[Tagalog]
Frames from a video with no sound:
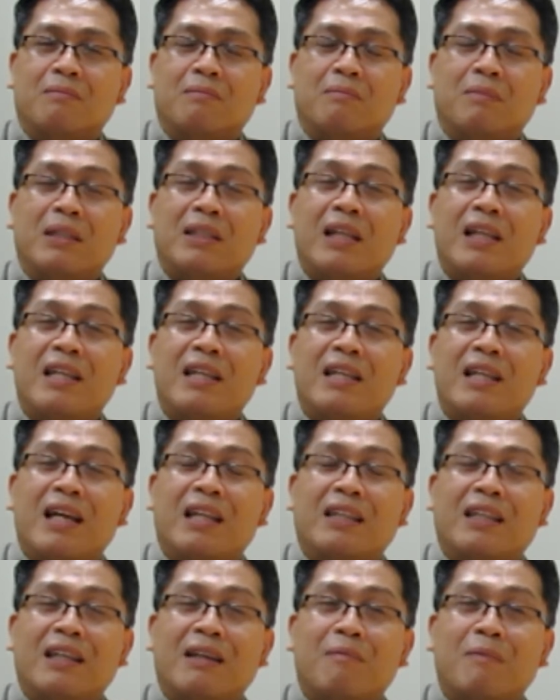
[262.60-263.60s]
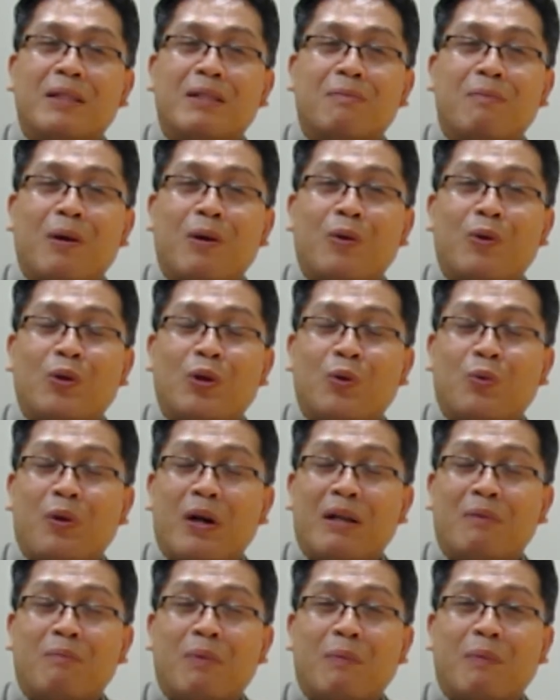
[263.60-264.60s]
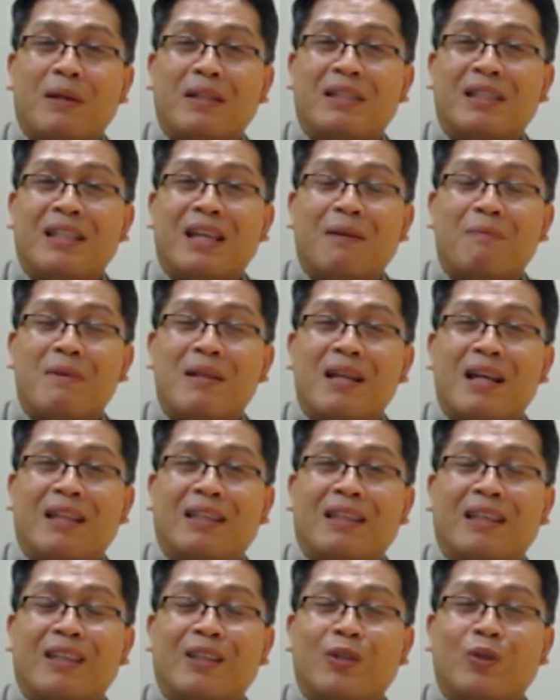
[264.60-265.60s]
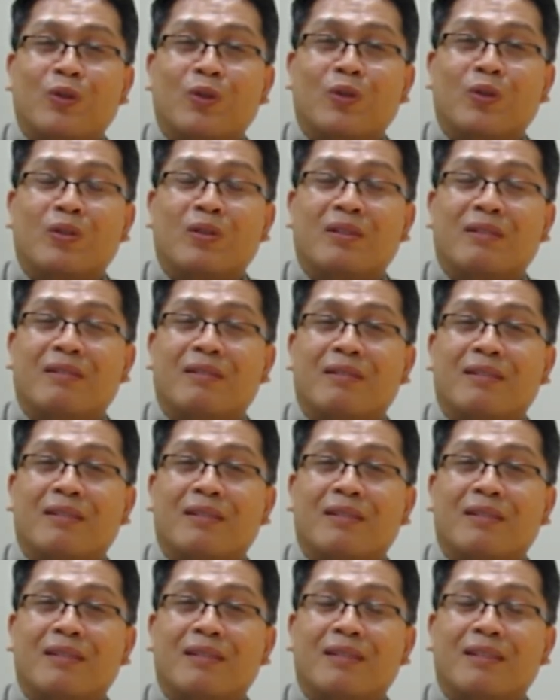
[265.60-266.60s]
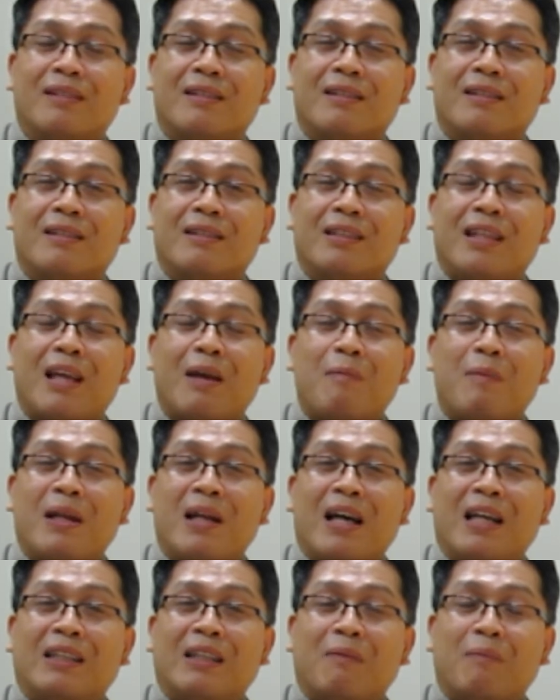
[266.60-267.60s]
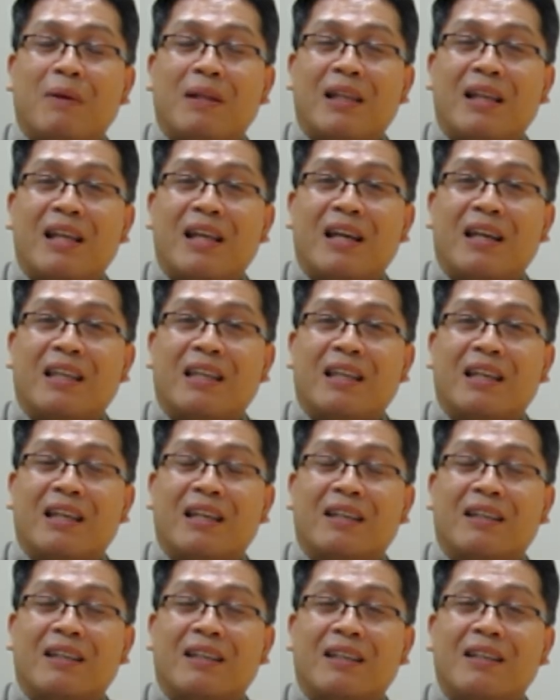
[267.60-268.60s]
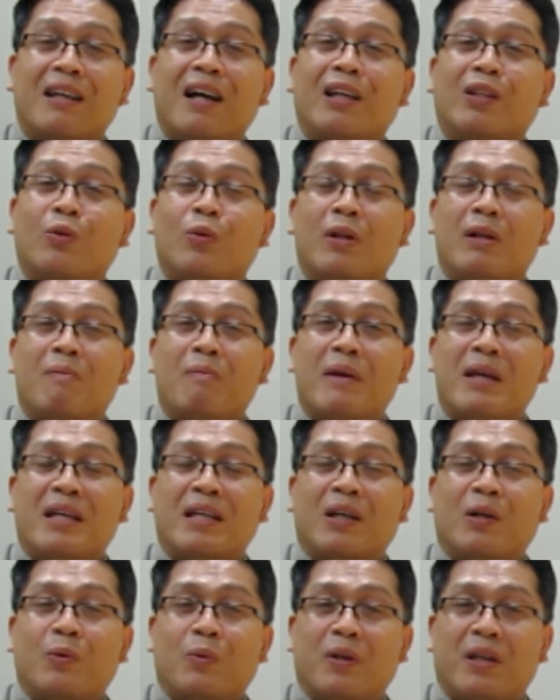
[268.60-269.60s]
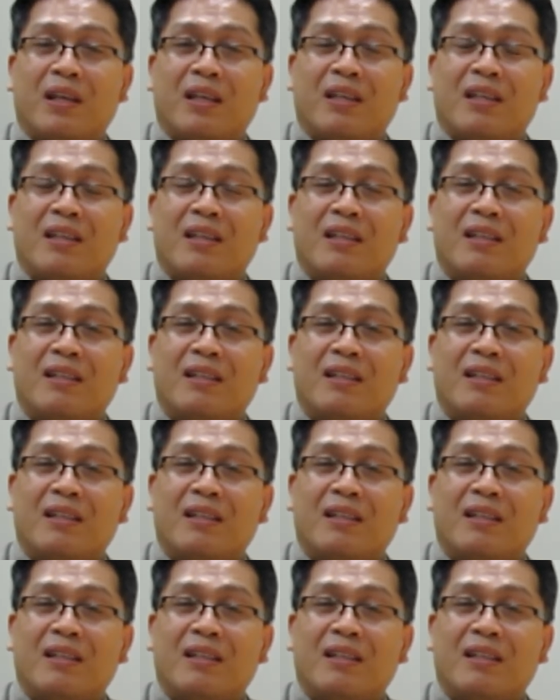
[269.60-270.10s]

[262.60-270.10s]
madali nating mas maunawaan kapag sinabi natin yung tema na ating panalangin na God will make a way